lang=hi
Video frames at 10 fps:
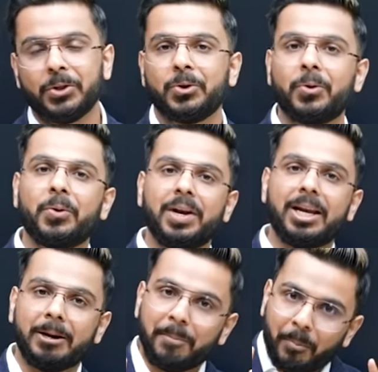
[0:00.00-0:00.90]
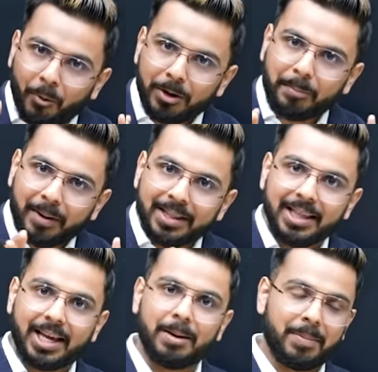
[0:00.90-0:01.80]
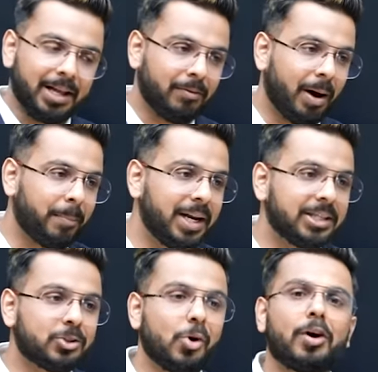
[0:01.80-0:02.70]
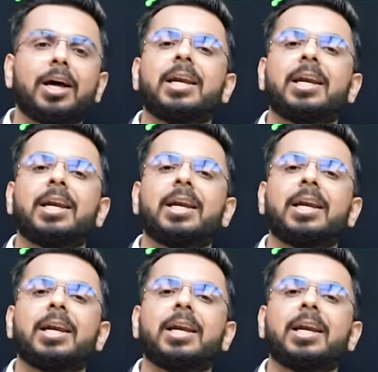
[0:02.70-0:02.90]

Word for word: तो उन्होंने रिपोर्ट पढ़ने के बाद वहाँ पर एक स्टॉक का